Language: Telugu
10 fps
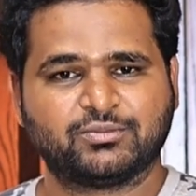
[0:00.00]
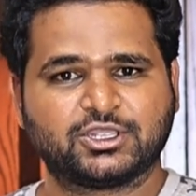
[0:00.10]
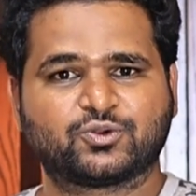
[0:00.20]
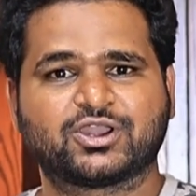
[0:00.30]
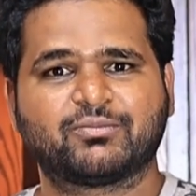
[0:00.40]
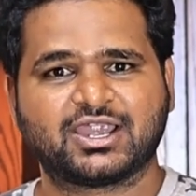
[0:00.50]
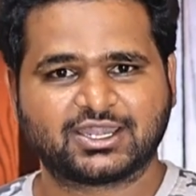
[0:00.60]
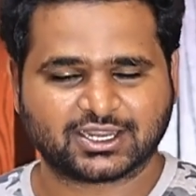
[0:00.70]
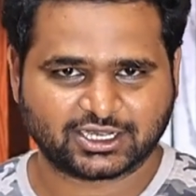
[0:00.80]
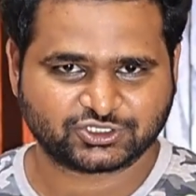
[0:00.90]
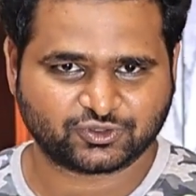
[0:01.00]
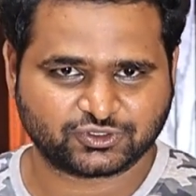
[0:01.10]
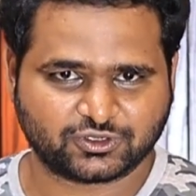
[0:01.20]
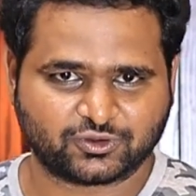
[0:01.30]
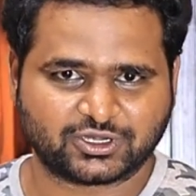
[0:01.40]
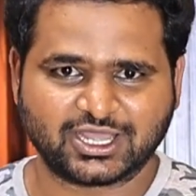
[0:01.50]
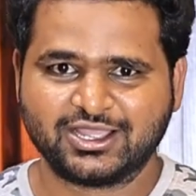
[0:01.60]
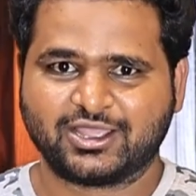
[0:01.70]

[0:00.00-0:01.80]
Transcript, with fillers: మీరు కూడా బయట ఎక్కడ స్టోర్స్లో కూడా